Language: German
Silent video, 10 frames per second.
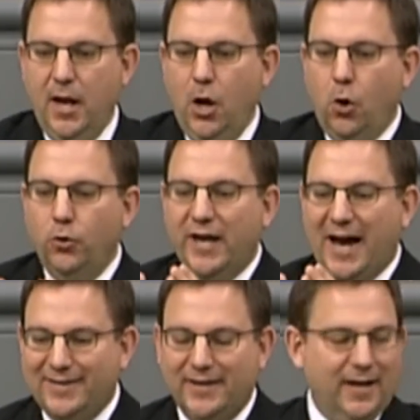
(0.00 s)
und
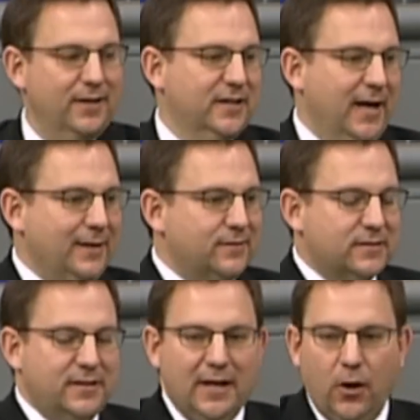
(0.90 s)
andererseits
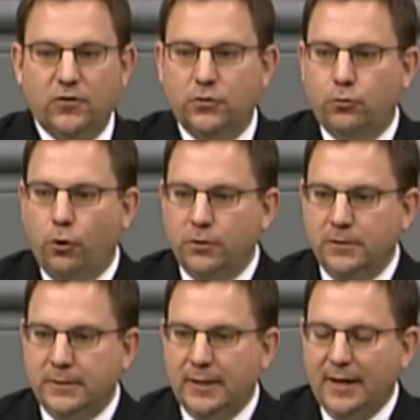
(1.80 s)
genau zu
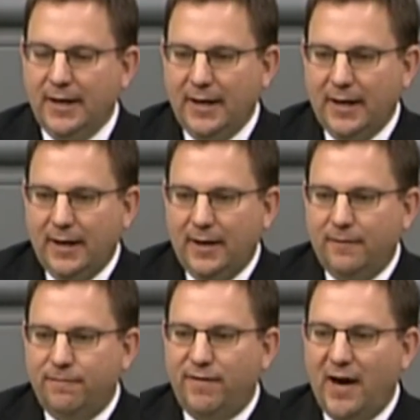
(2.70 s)
gucken,
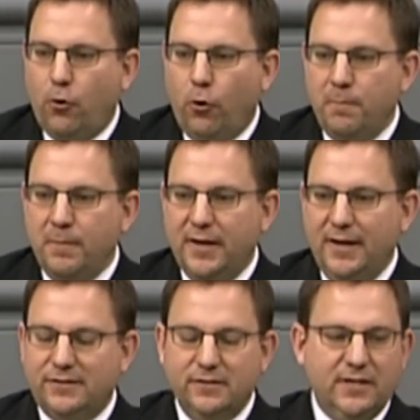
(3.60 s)
warum
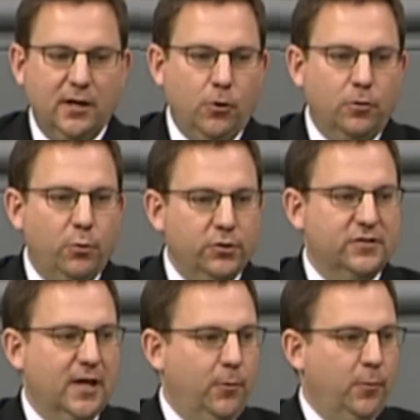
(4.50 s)
ist es der jungen
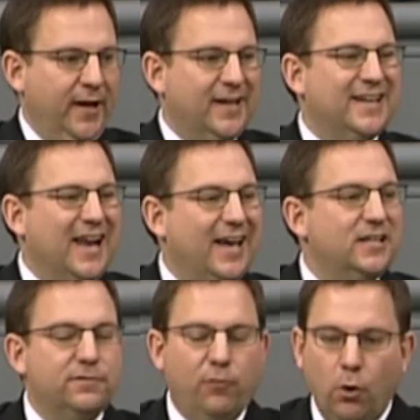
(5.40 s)
Bundesrepublik
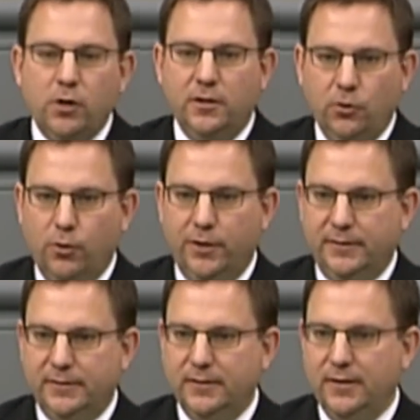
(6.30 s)
gleichwohl gelungen,
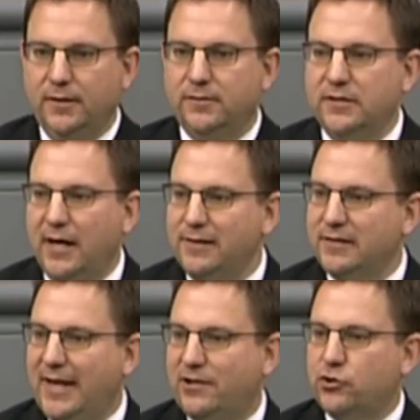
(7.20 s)
sich als
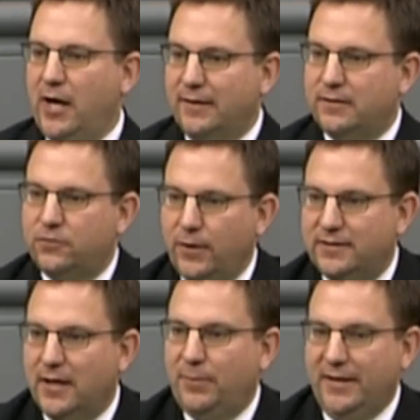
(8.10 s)
Rechtsstaat zu
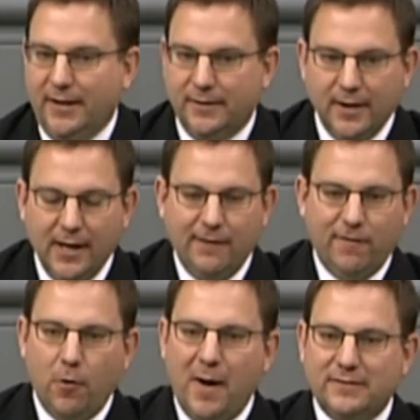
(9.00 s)
etablieren?
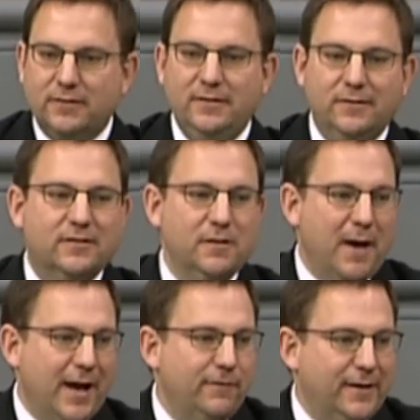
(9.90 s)
Warum hat es dieses
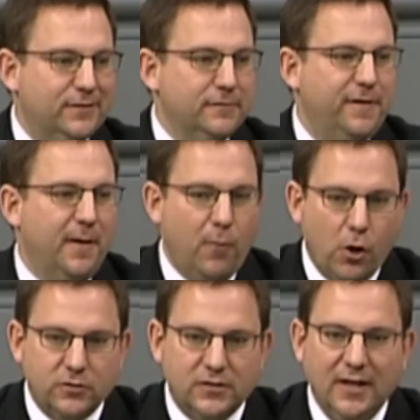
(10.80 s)
Gemeinwesen
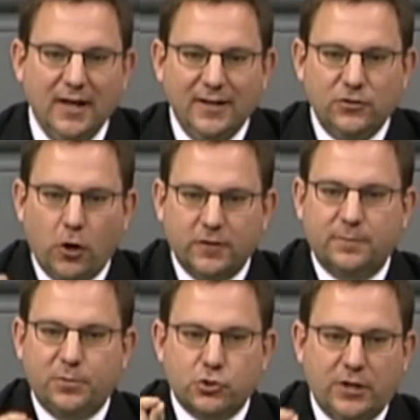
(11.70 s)
vermocht, trotz
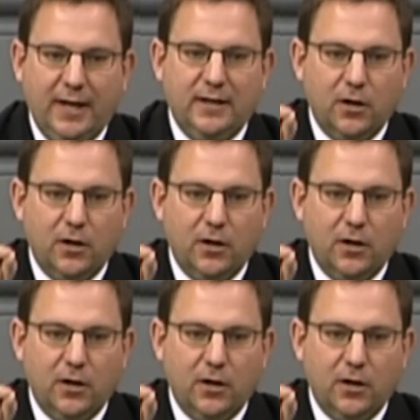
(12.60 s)
bestehender